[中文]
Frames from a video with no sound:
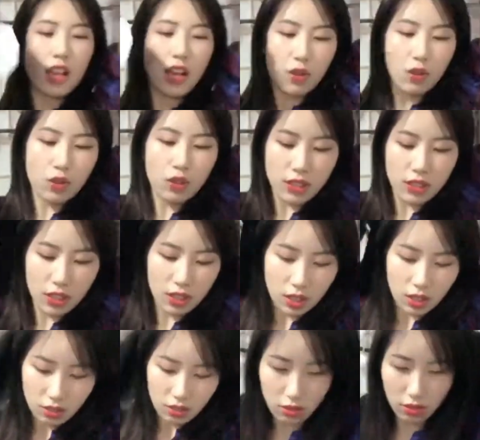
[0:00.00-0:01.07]
两个都小
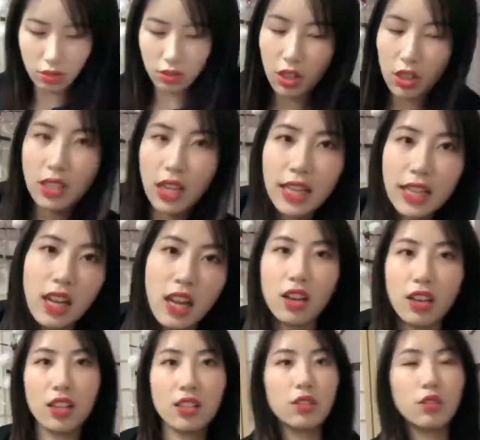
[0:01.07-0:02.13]
的，差一点
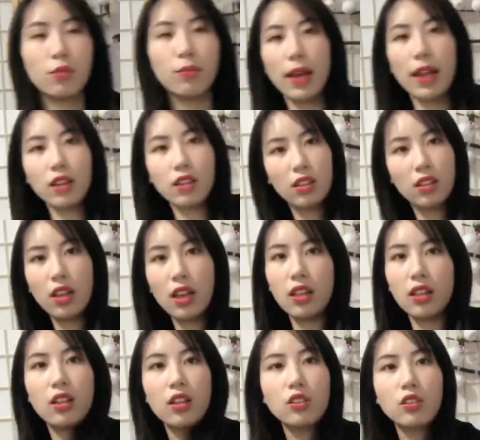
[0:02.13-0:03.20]
两个颜色都买，看
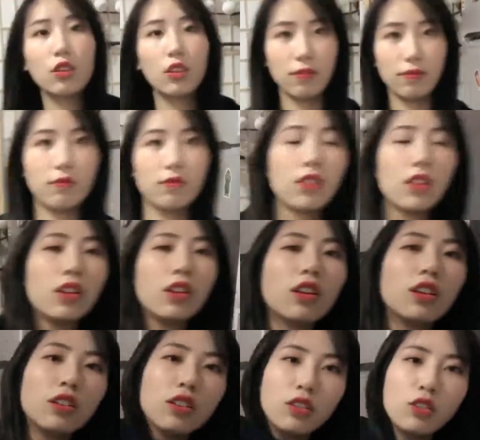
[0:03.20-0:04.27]
就很。
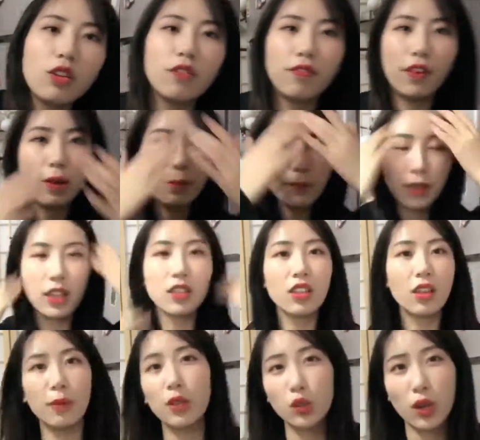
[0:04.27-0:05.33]
就很方便，你
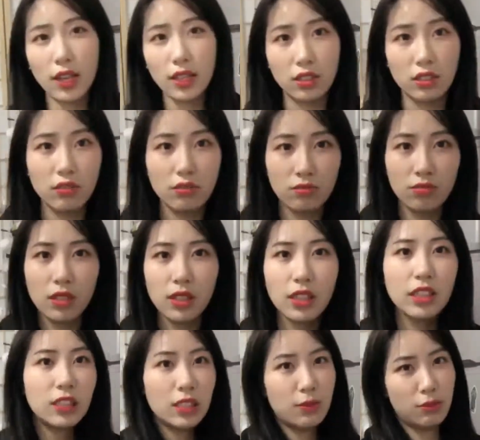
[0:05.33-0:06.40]
知道吗？穿着，
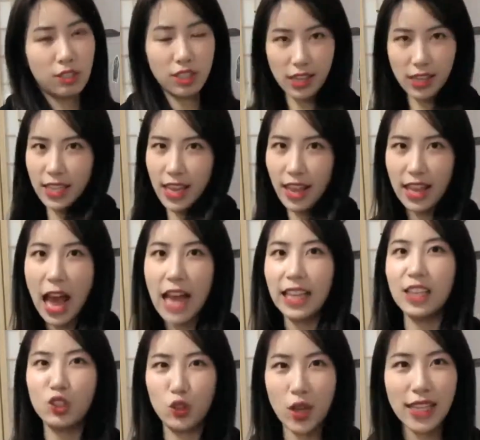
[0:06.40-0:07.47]
是不是这件大
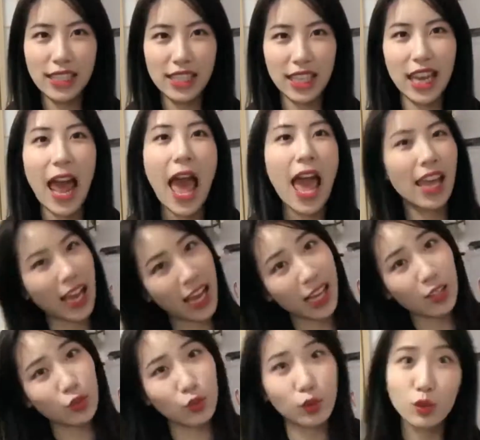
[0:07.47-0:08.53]
衣穿起来
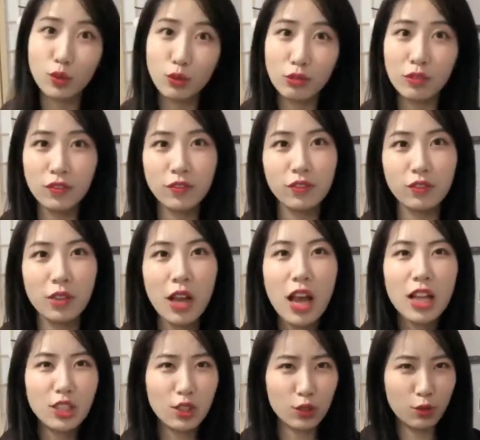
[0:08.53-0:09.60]
很舒服？
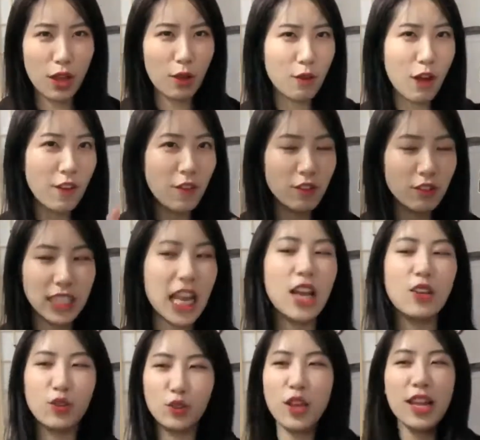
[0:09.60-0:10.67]
就算刮风
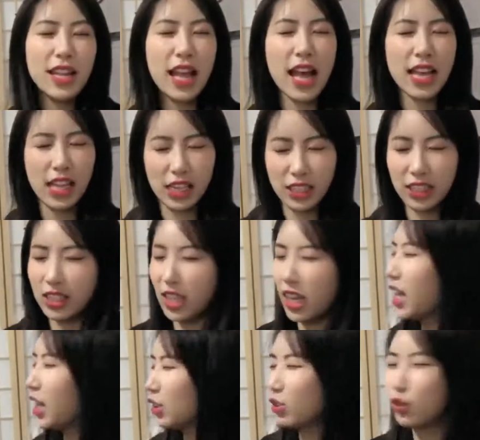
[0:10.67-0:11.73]
下雨，穿它也是
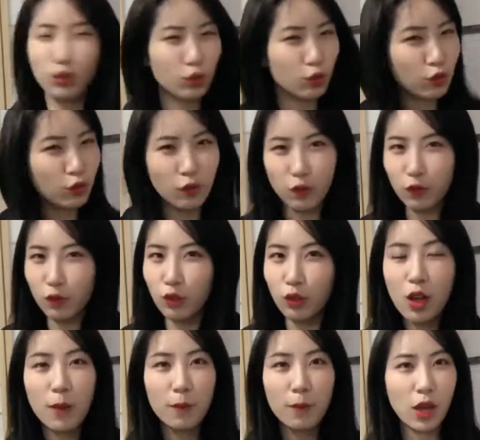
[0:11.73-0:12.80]
很舒服。
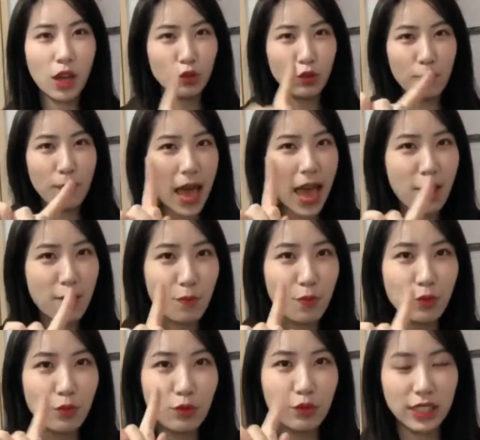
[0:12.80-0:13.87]
不要说买
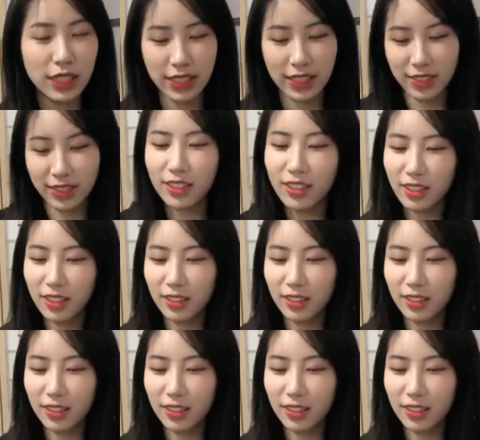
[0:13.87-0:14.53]
不起，